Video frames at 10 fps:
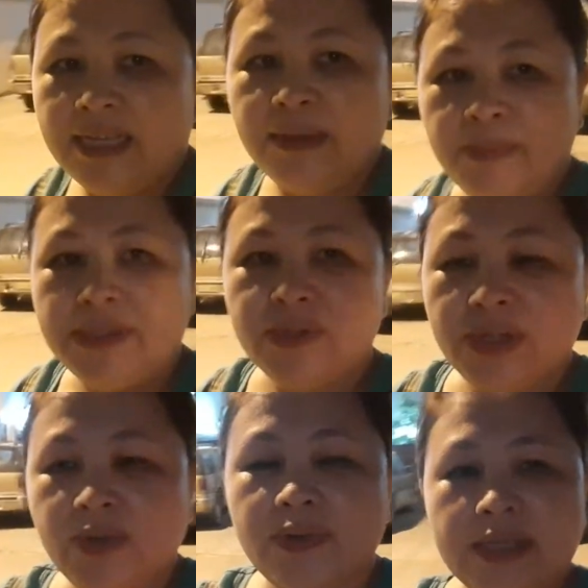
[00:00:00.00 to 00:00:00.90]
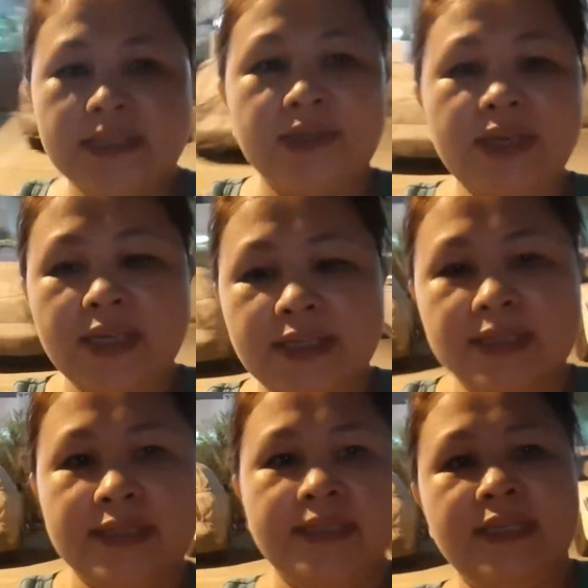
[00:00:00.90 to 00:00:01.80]
Ayan, pasok na ko guys eh.
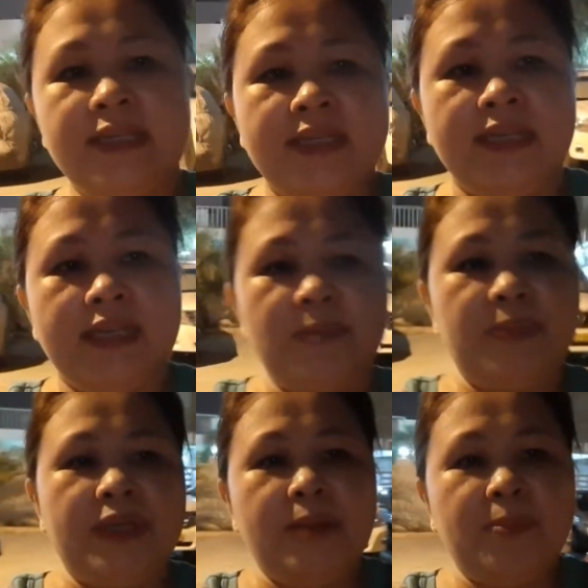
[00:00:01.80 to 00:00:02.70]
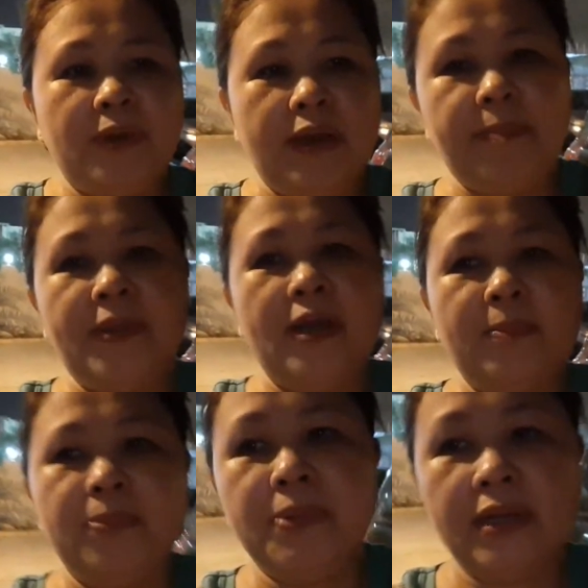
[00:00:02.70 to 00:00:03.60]
At
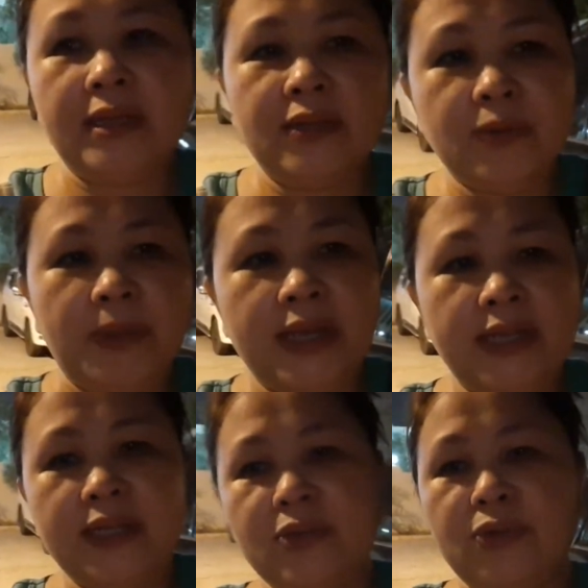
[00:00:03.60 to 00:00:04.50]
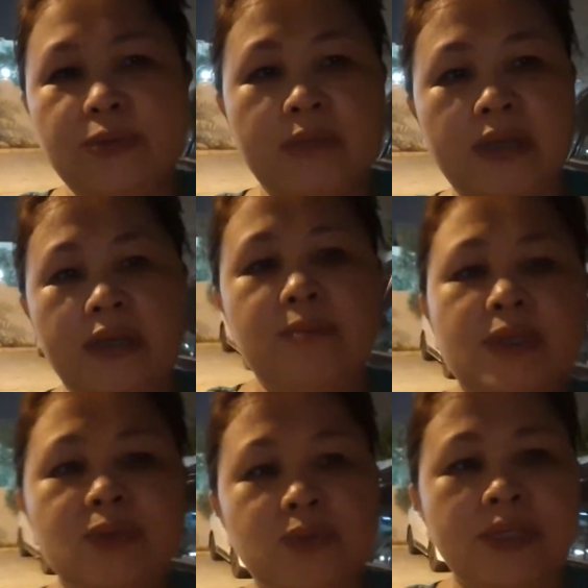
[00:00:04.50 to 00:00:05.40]
paghapahapag, anong pakainin ko yung mga
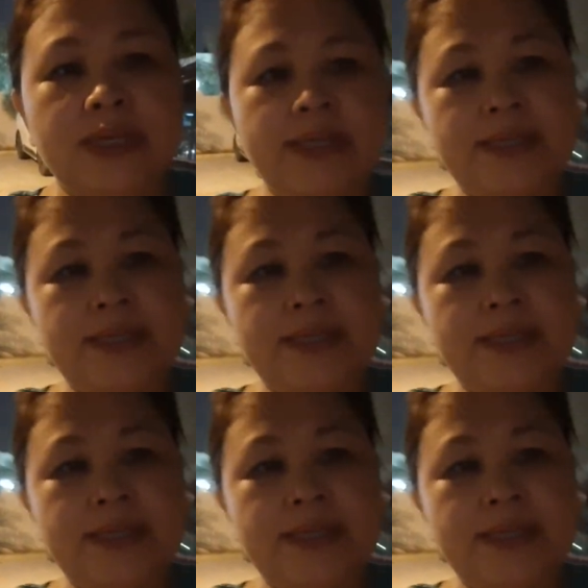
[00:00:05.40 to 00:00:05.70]
batuta.